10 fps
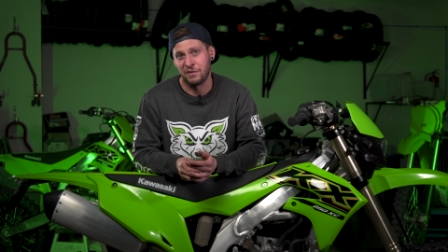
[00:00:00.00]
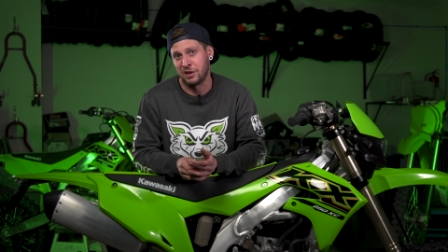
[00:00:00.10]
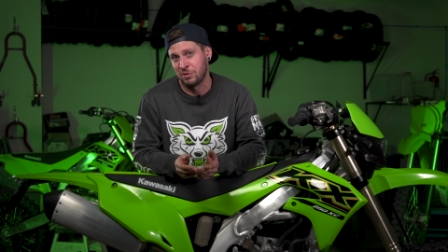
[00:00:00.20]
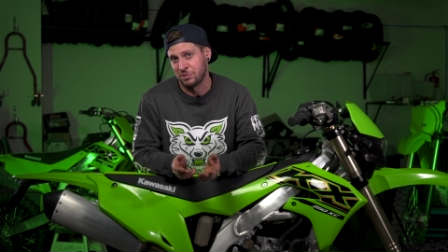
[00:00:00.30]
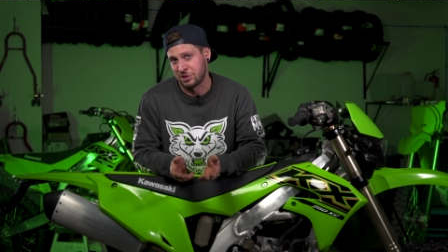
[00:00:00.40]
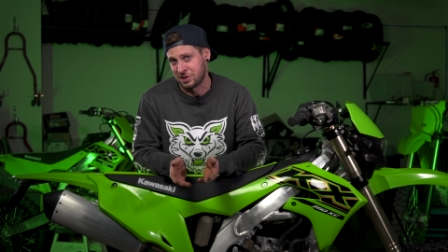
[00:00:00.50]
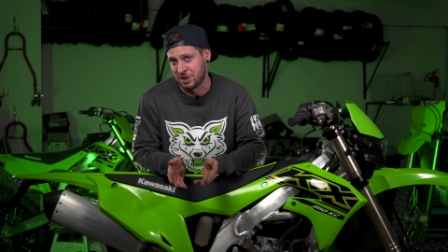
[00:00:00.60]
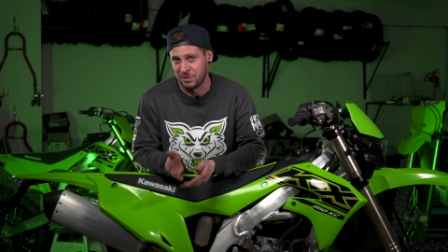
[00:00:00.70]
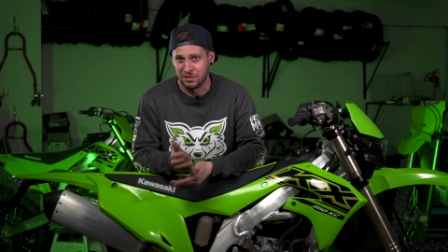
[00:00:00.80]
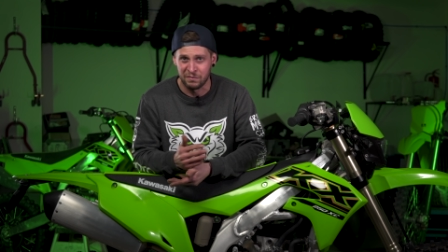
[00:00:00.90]
wiadomo, że z
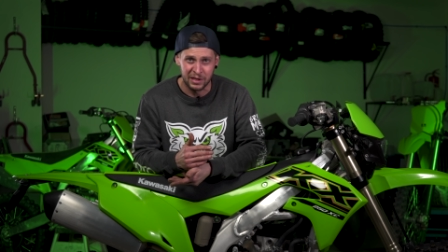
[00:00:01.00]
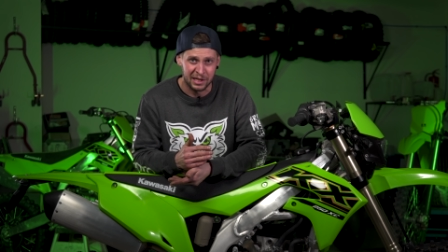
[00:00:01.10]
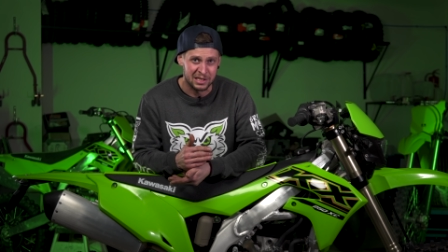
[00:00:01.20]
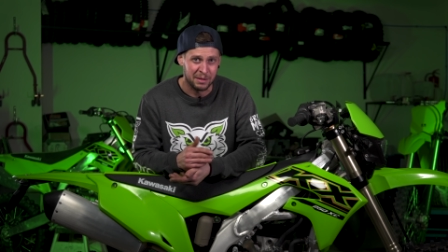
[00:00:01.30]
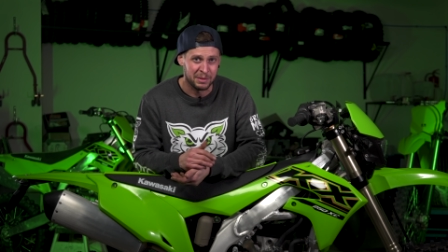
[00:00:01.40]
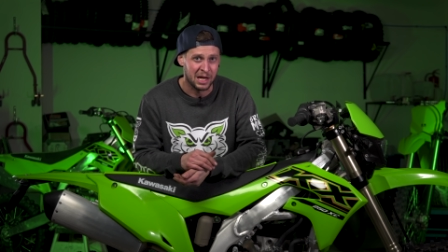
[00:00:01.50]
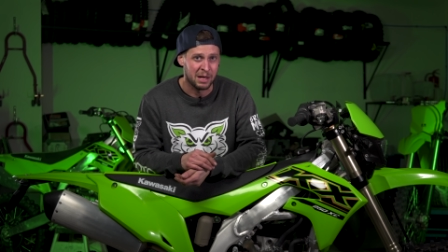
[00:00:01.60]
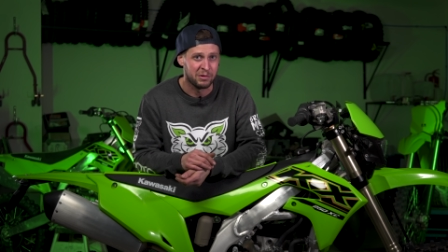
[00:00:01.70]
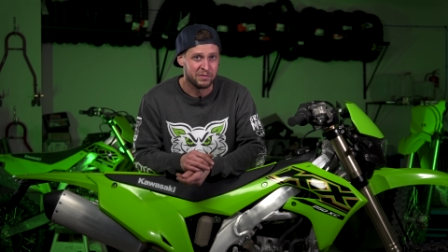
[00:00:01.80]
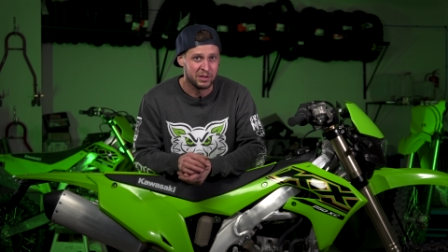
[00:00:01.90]
tymi wykresami na
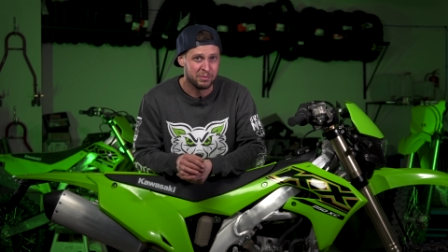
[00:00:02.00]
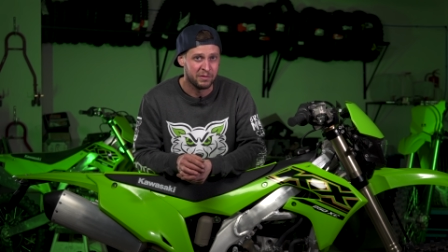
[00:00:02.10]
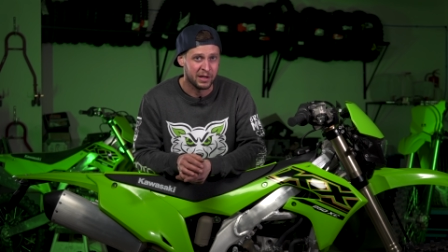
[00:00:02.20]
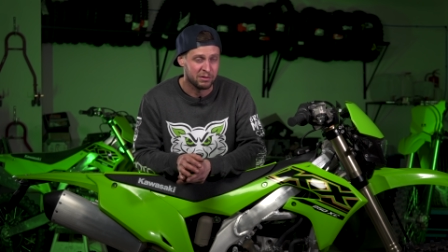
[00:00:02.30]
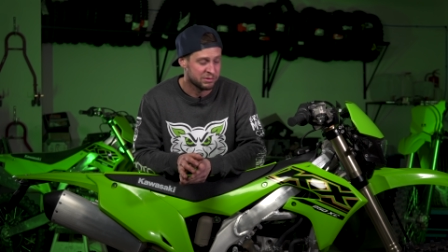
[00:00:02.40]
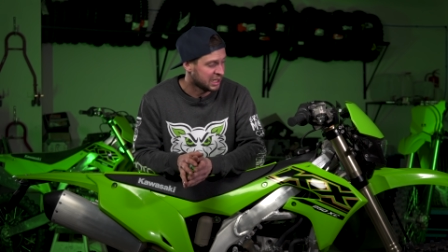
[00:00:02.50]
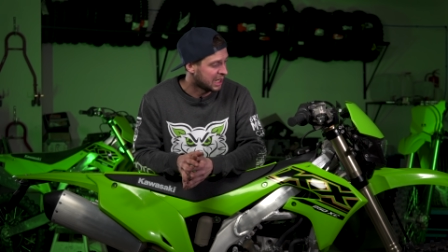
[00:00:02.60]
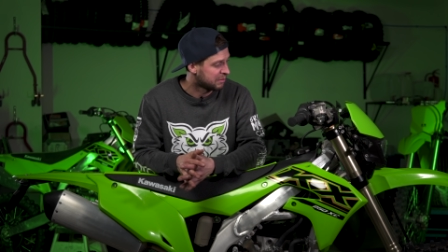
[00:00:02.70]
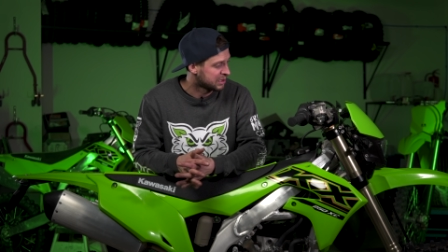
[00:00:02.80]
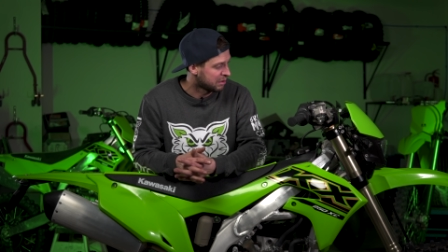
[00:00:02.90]
hamowni bywa różnie,
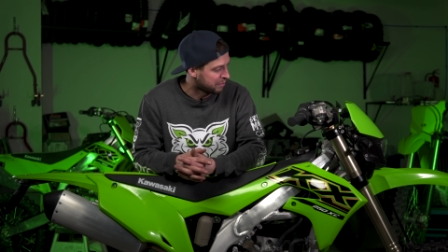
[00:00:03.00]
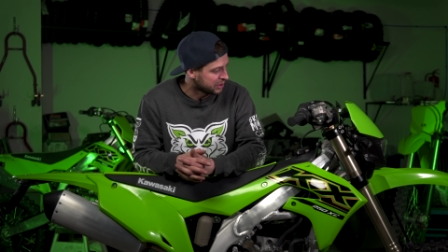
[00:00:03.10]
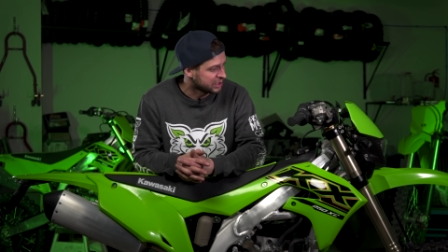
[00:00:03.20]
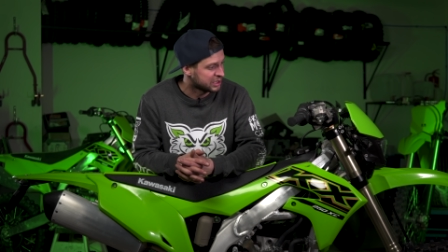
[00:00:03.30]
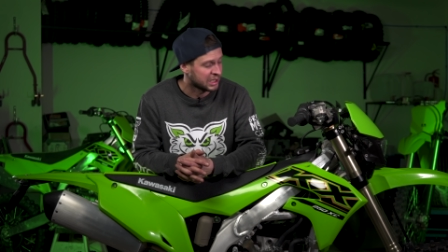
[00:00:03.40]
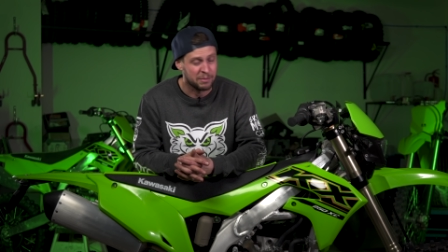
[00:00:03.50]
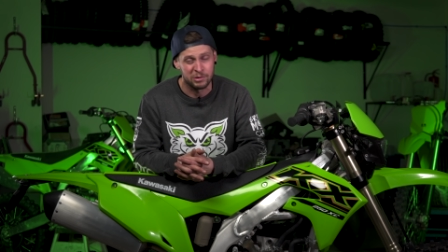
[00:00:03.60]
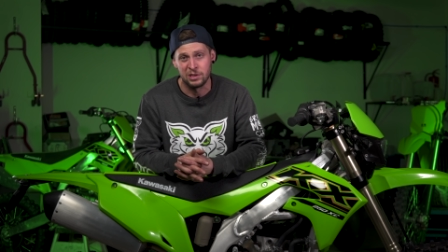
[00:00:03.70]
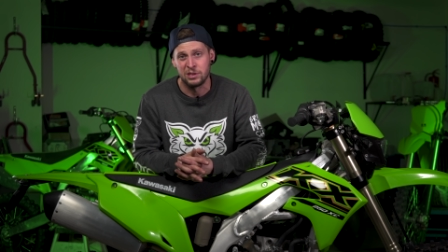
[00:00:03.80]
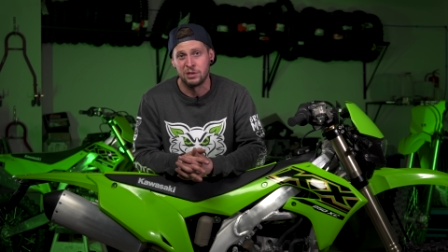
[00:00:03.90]
ale możemy powiedzieć, że
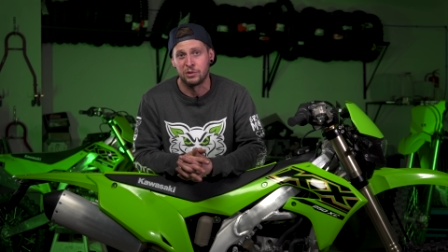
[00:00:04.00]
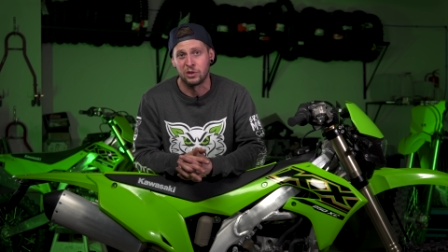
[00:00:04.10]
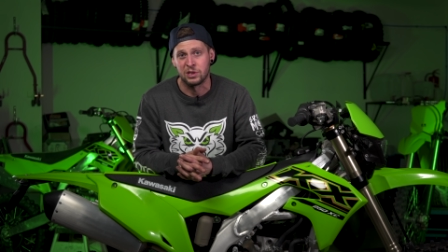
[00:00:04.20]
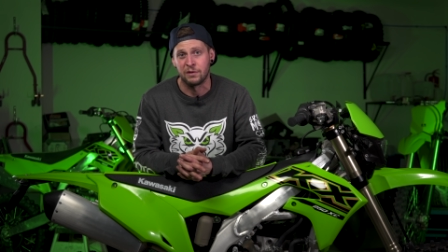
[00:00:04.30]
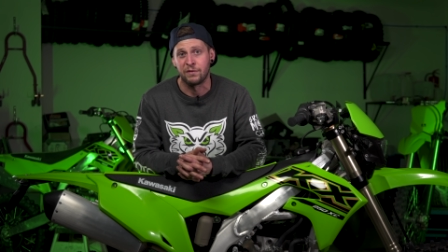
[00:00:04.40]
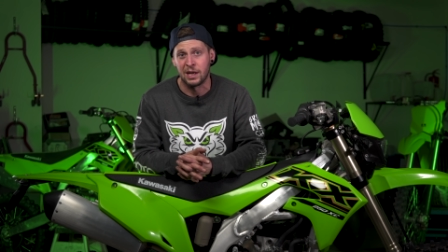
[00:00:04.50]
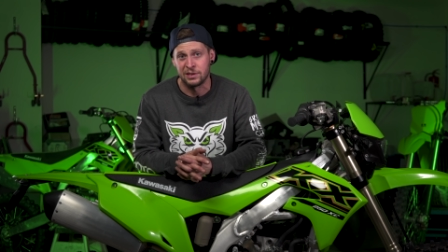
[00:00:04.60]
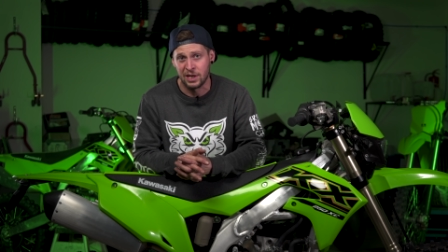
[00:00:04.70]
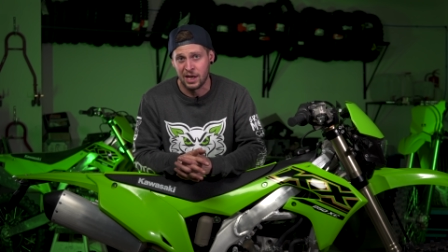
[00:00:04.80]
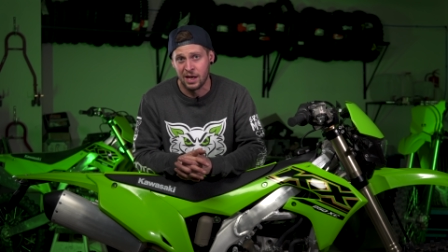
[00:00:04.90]
najmocniejszy motocykl w
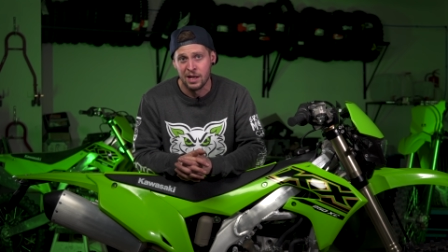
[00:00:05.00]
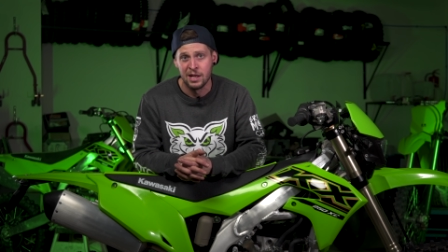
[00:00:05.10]
klasie.